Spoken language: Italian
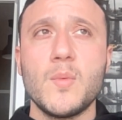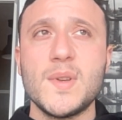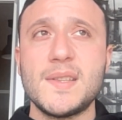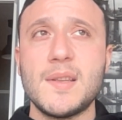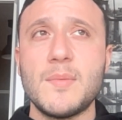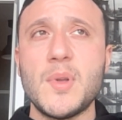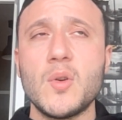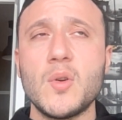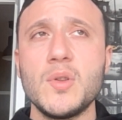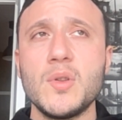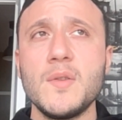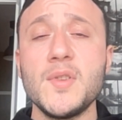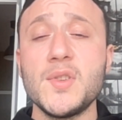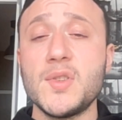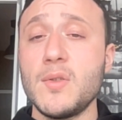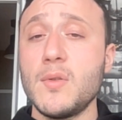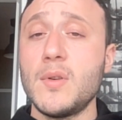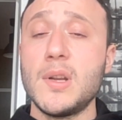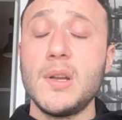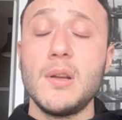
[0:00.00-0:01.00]
questa mia
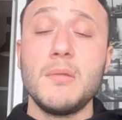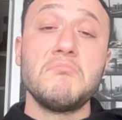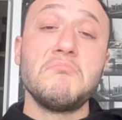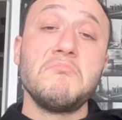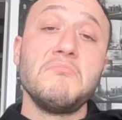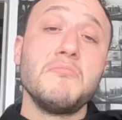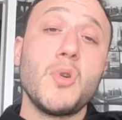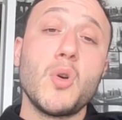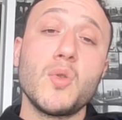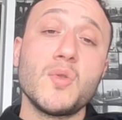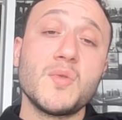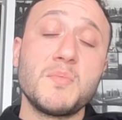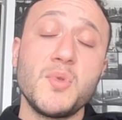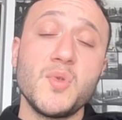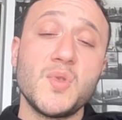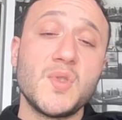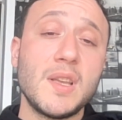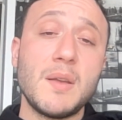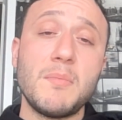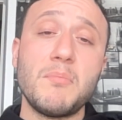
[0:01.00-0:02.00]
condivisione in modo
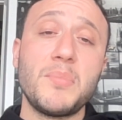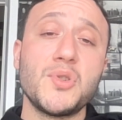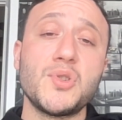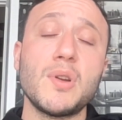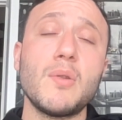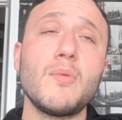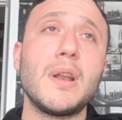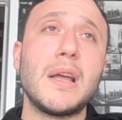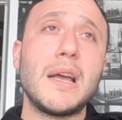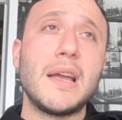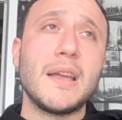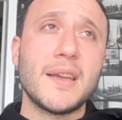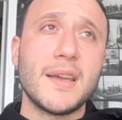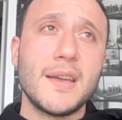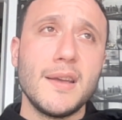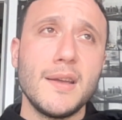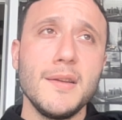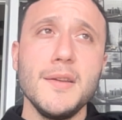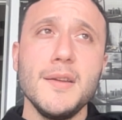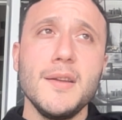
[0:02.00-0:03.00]
più semplice un
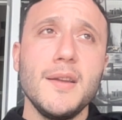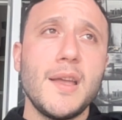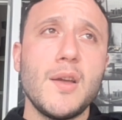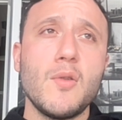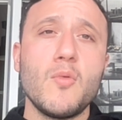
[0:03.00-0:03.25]
like